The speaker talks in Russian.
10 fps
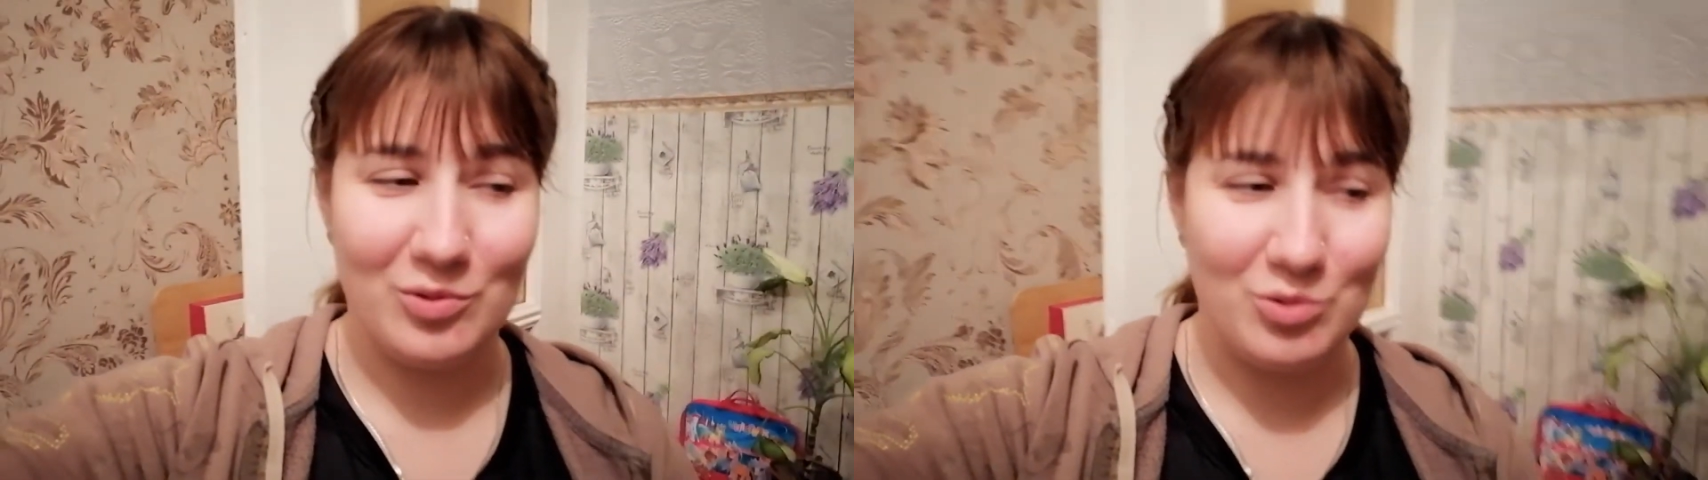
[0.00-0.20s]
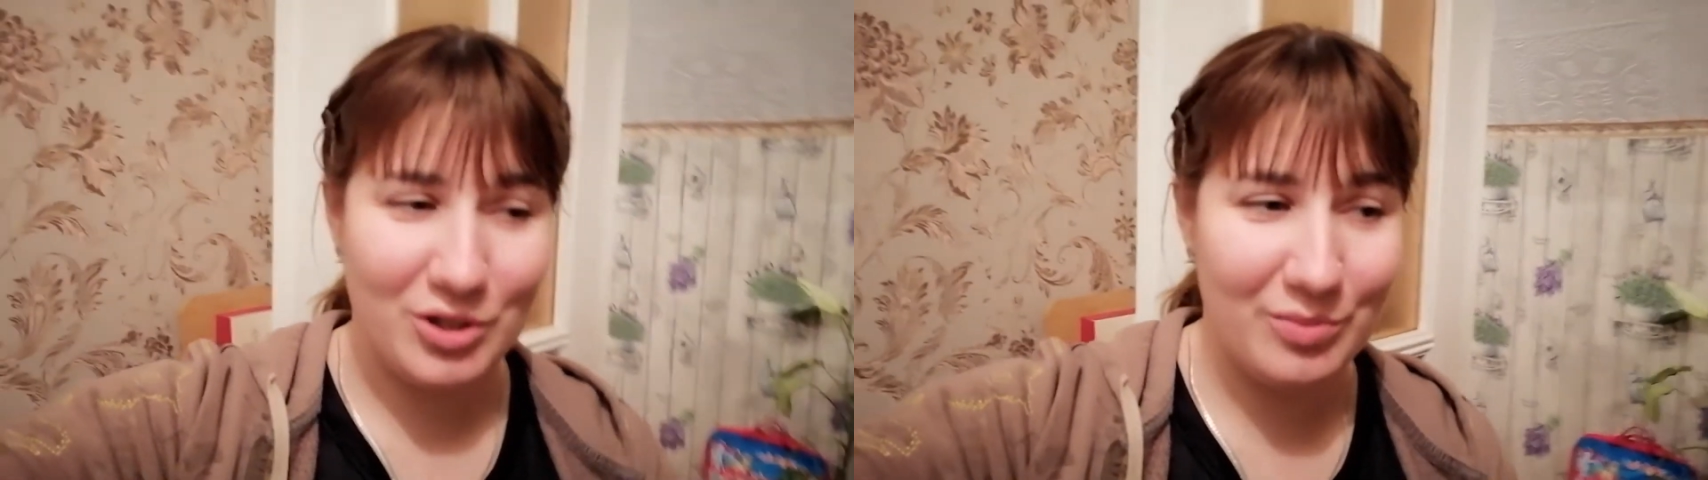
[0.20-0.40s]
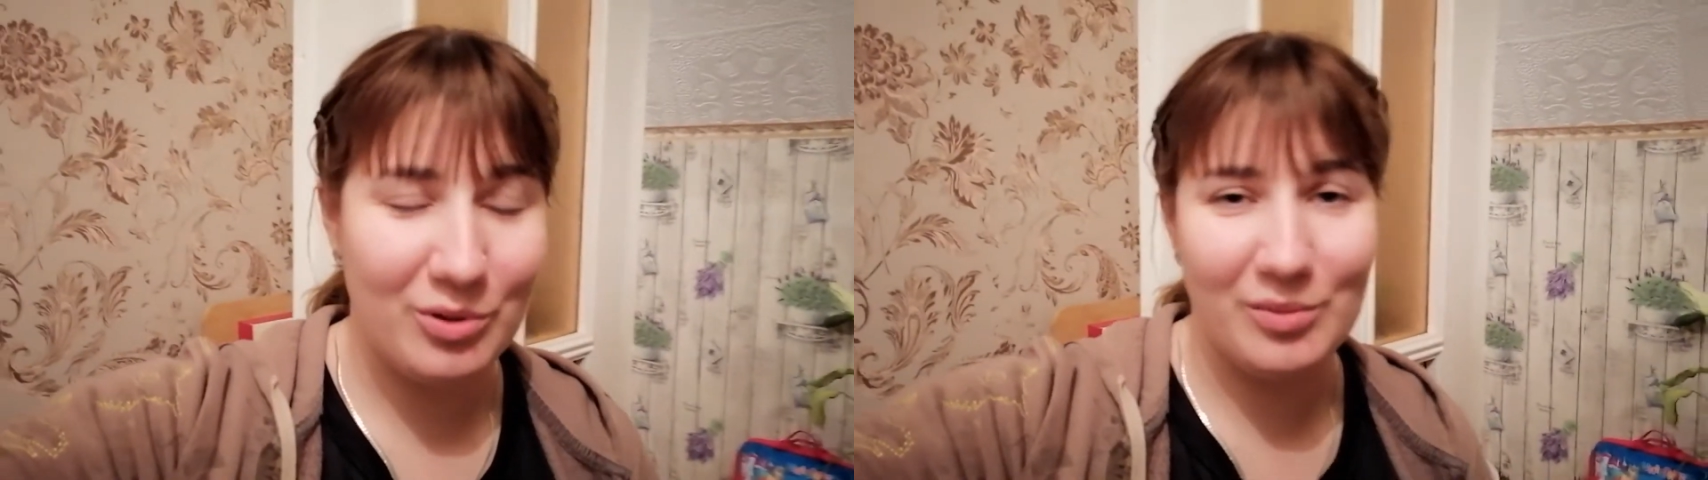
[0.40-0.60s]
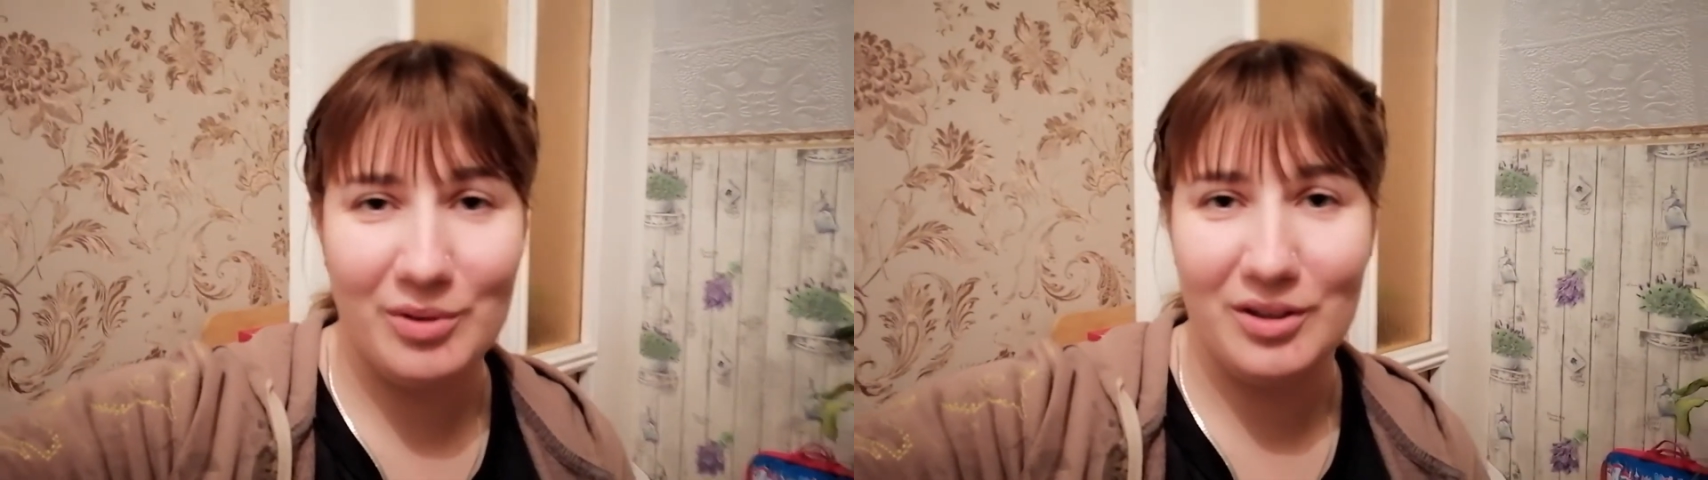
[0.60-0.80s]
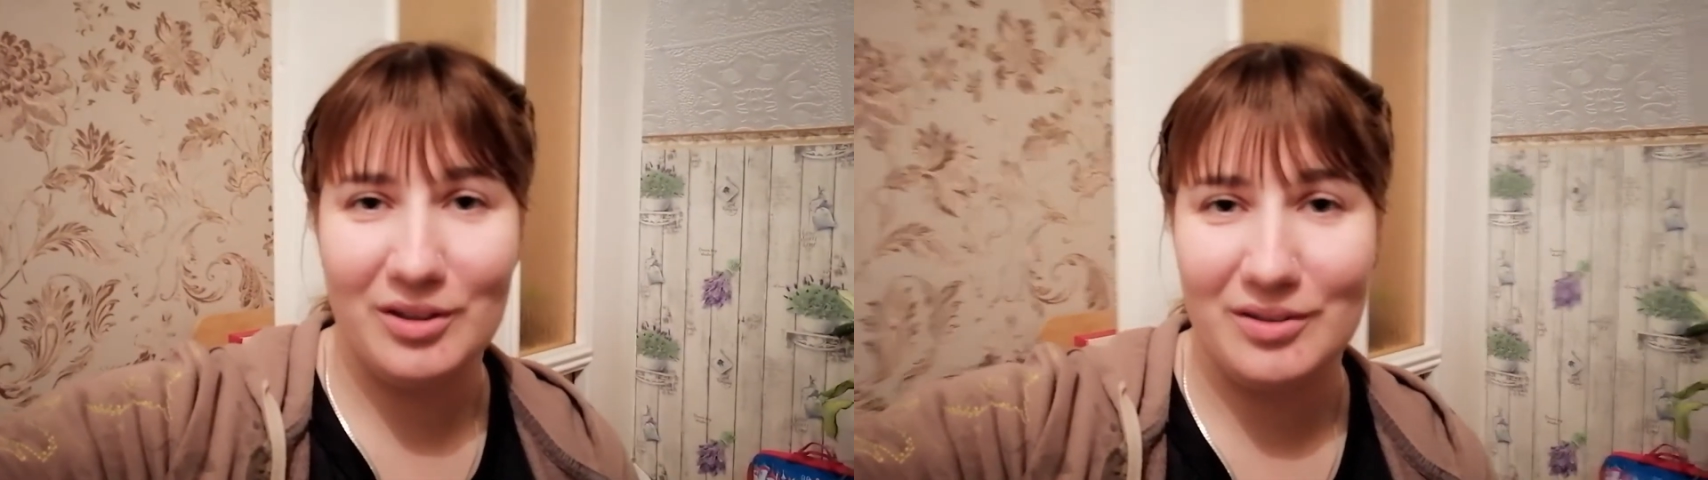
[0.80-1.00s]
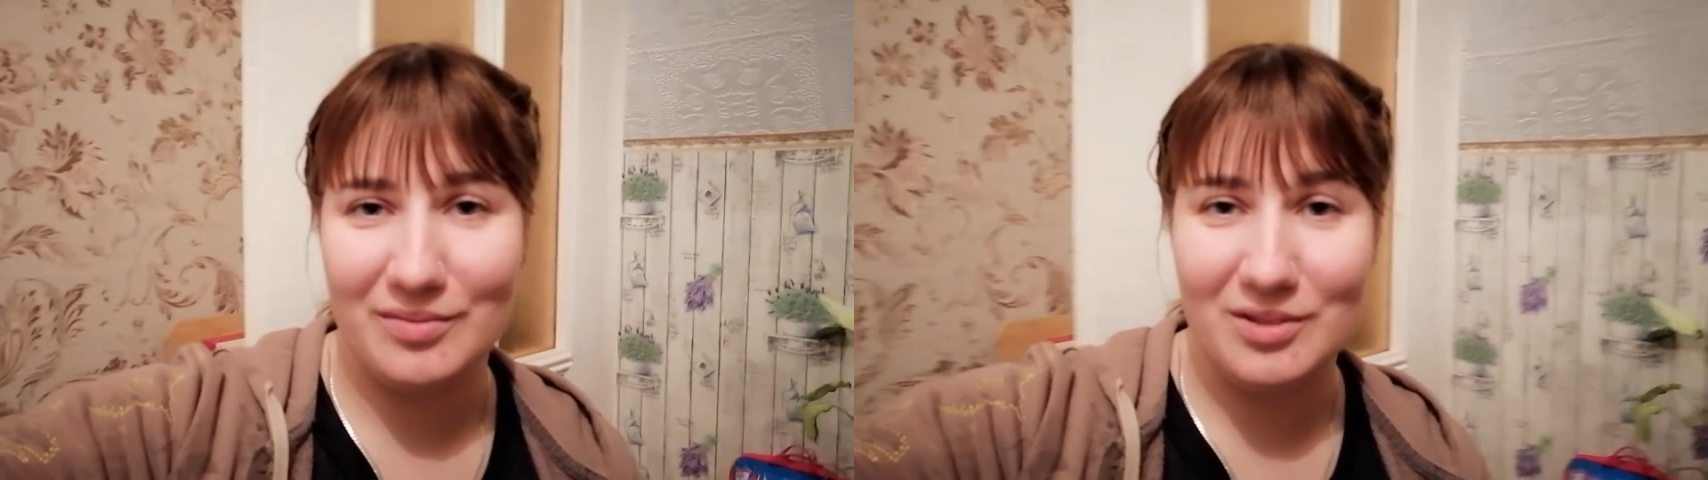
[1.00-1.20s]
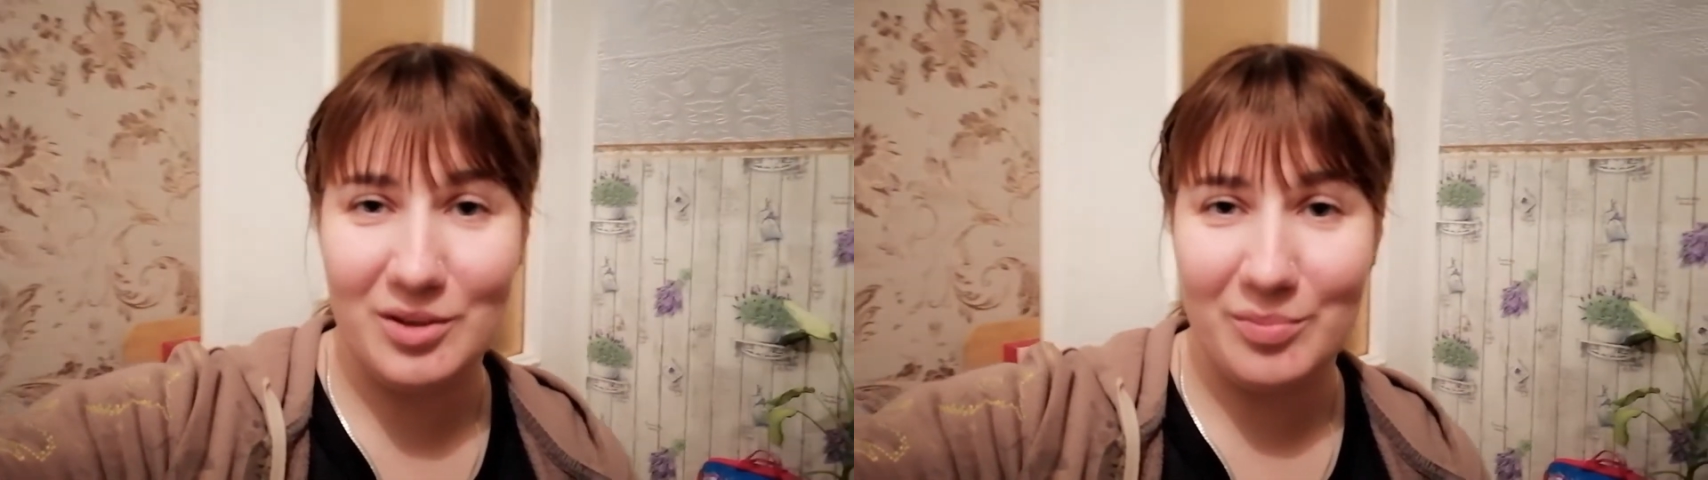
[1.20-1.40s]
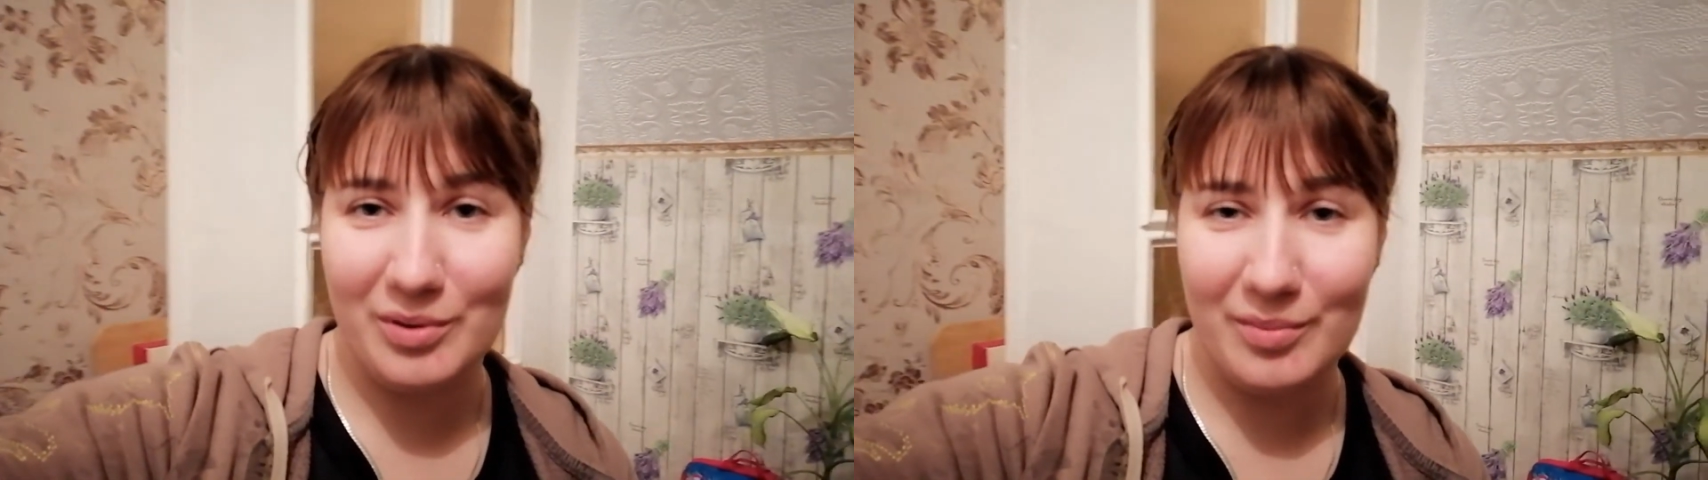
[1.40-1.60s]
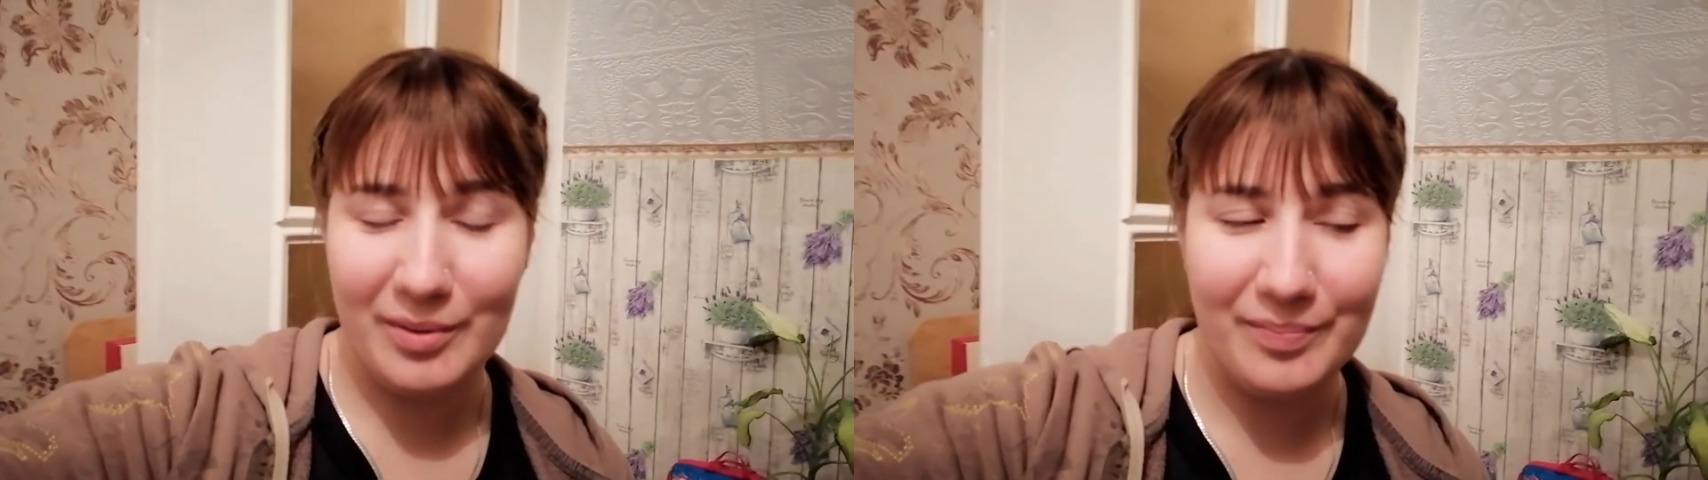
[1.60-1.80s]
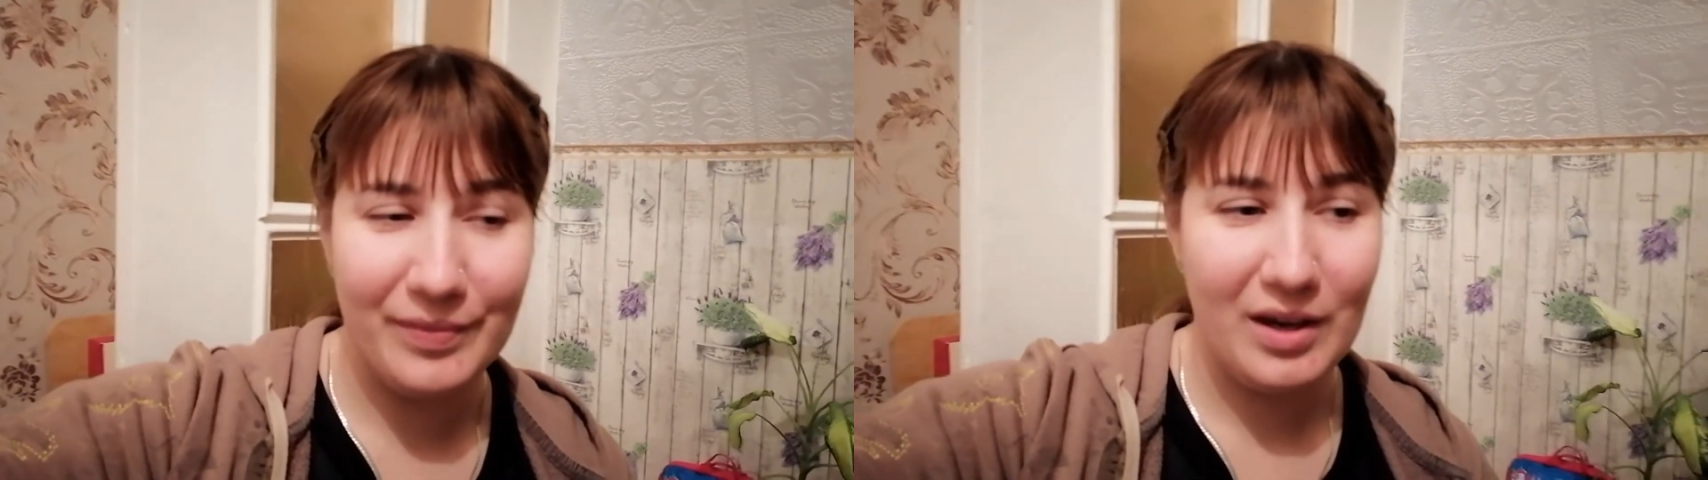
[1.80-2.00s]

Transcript: уже более-менее терпимо.